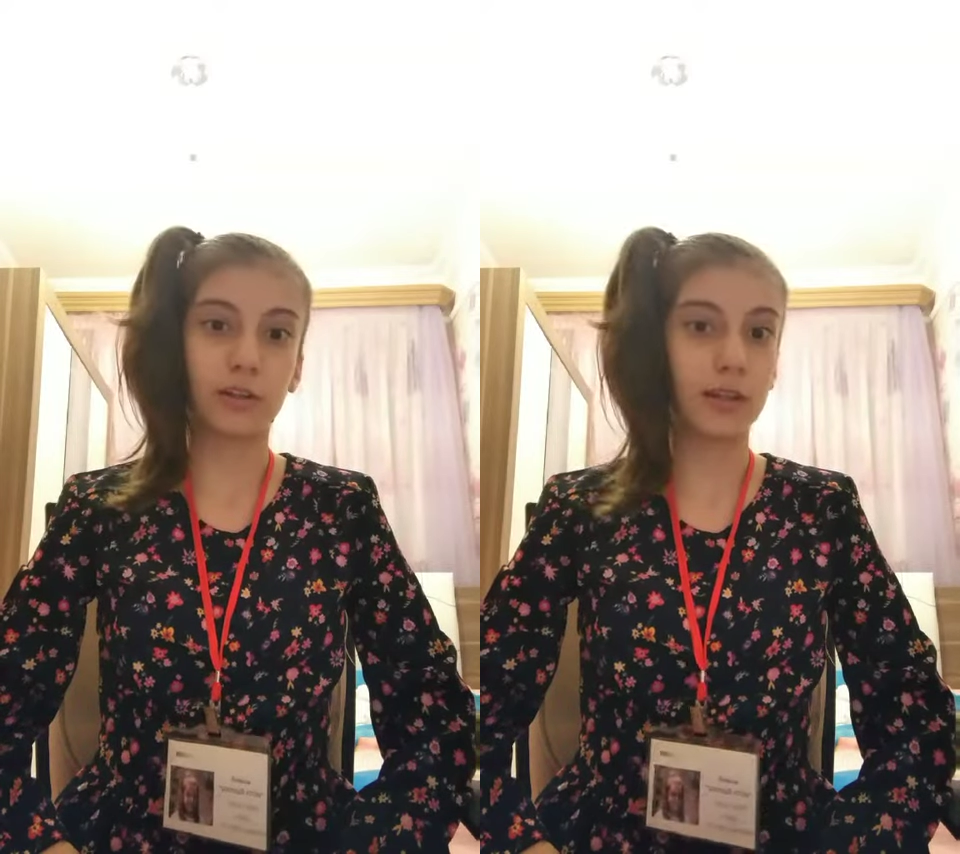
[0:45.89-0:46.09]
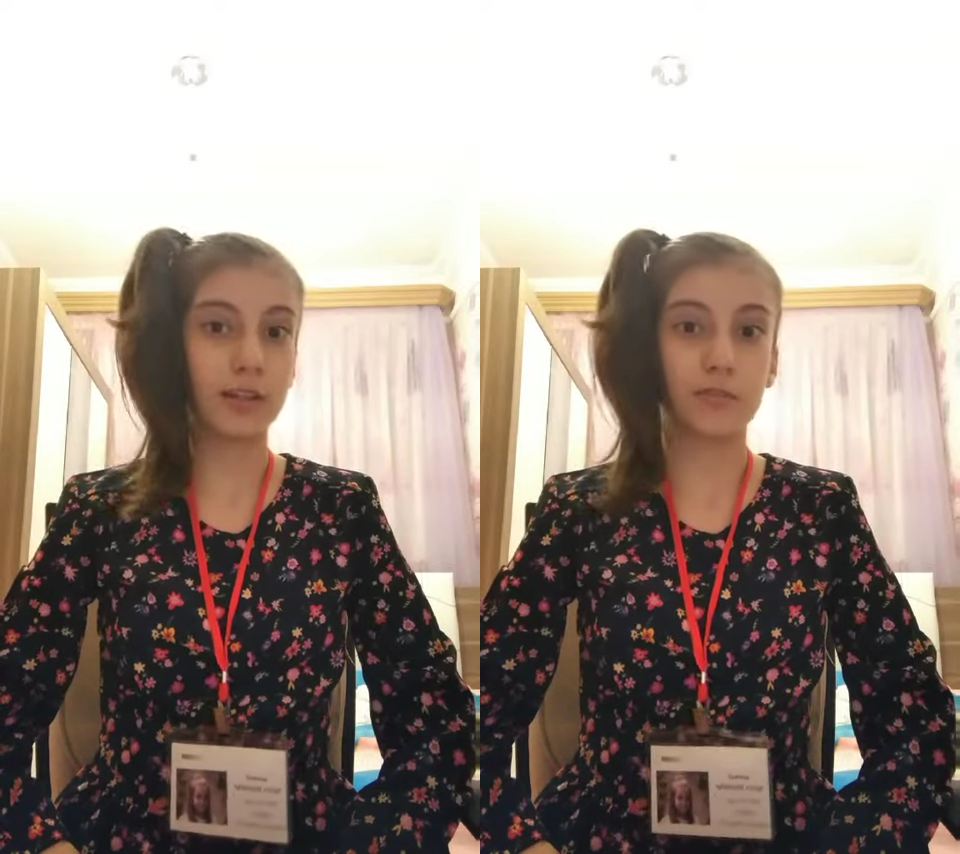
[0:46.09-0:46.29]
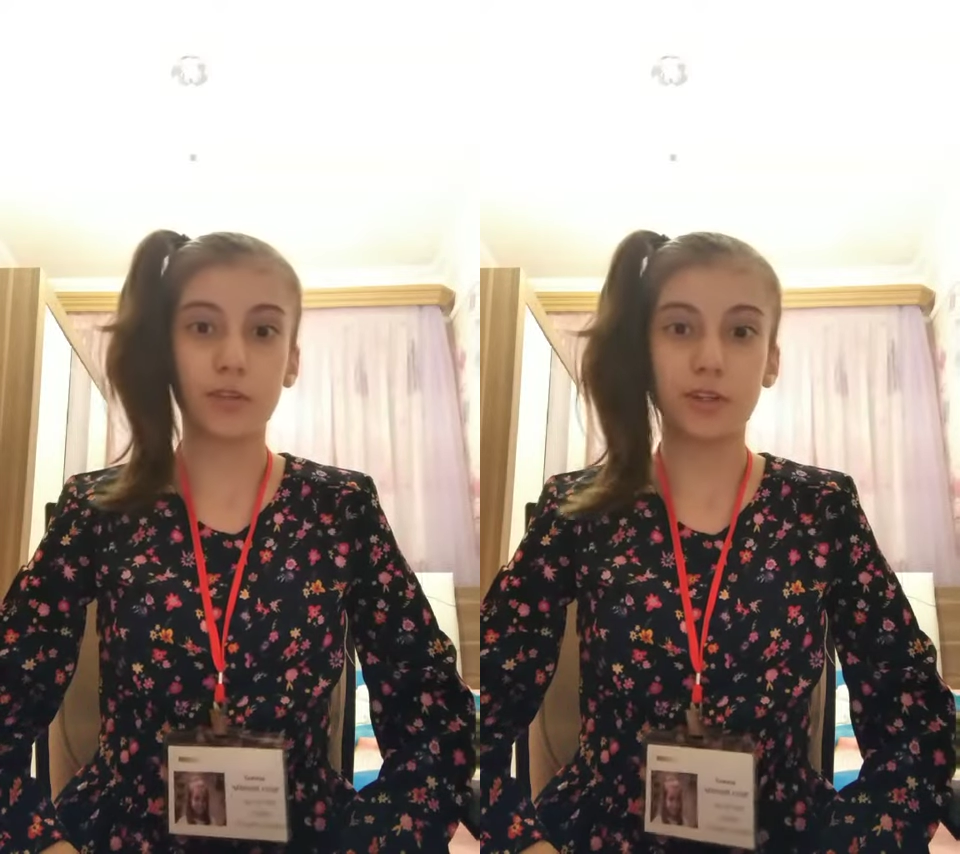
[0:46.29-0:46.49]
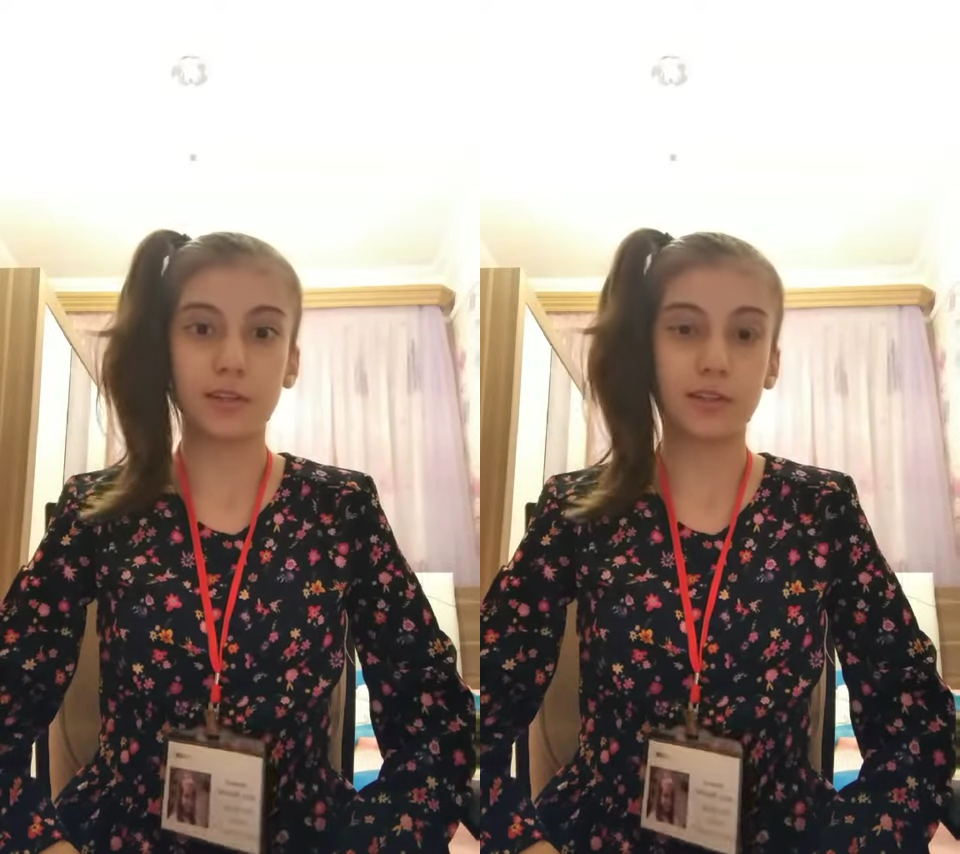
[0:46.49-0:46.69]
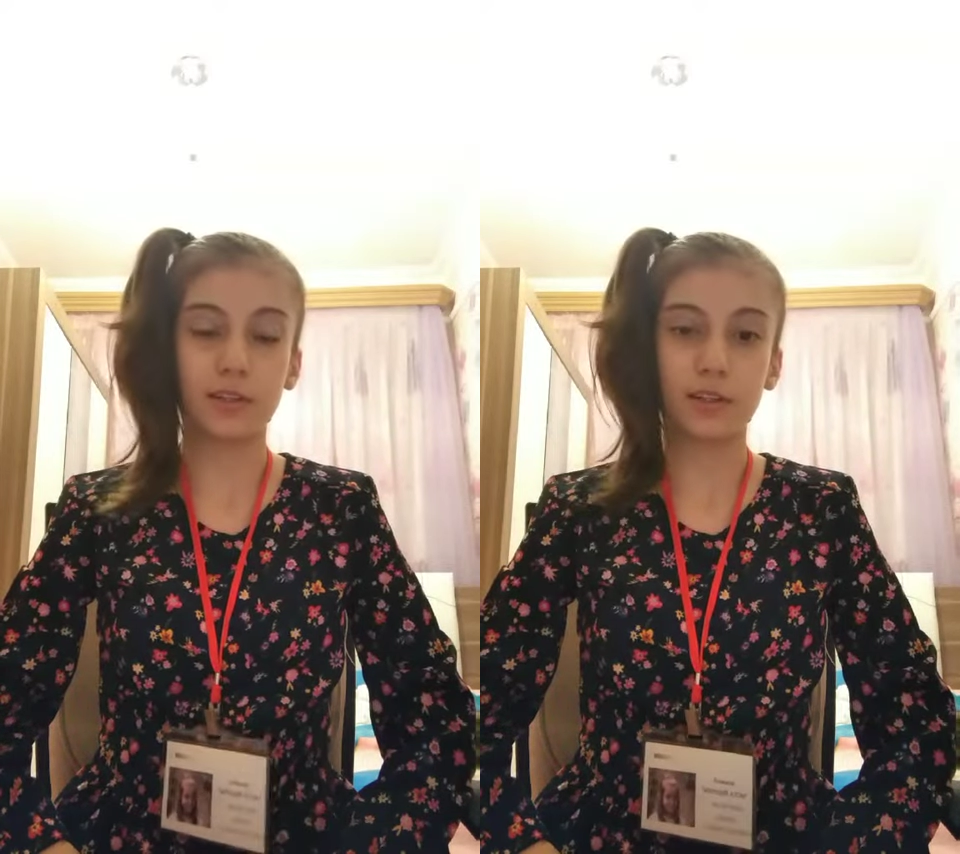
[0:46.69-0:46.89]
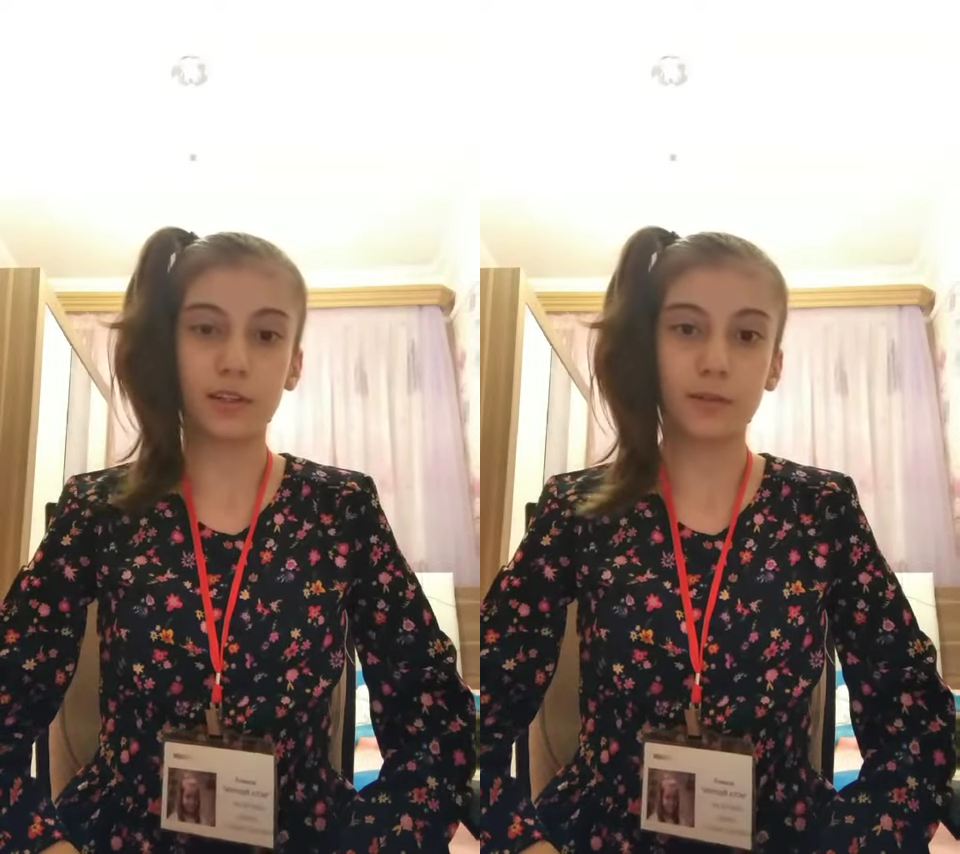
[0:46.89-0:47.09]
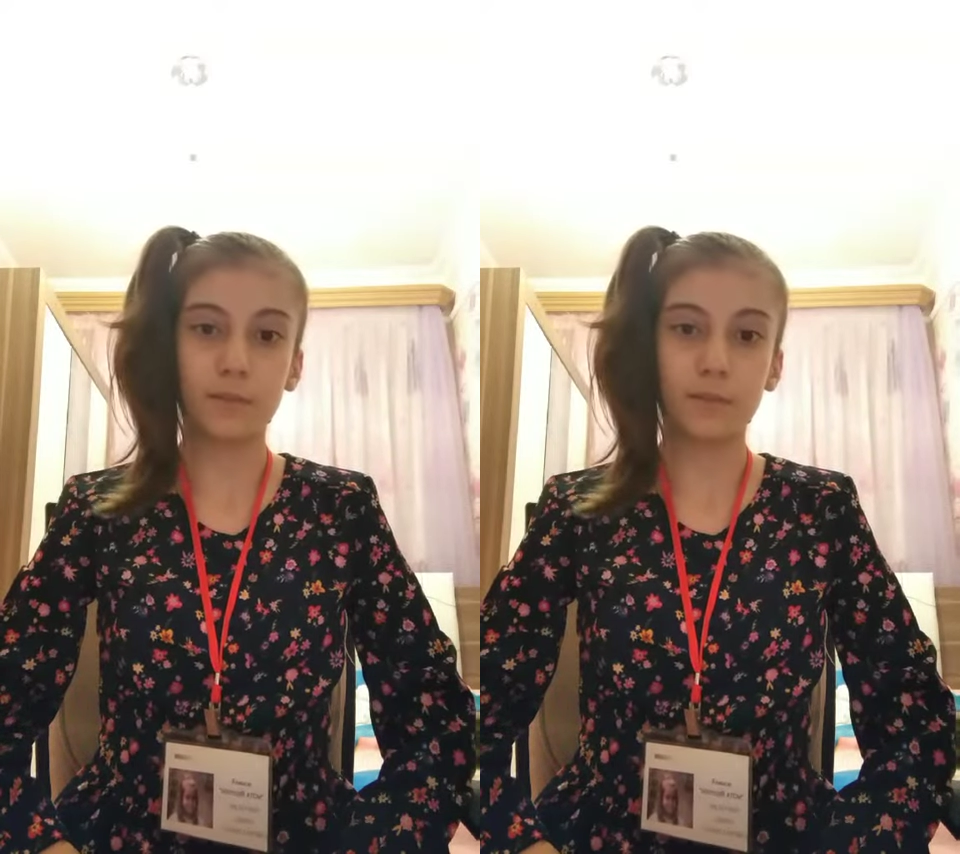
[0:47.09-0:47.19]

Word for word: на свете нет.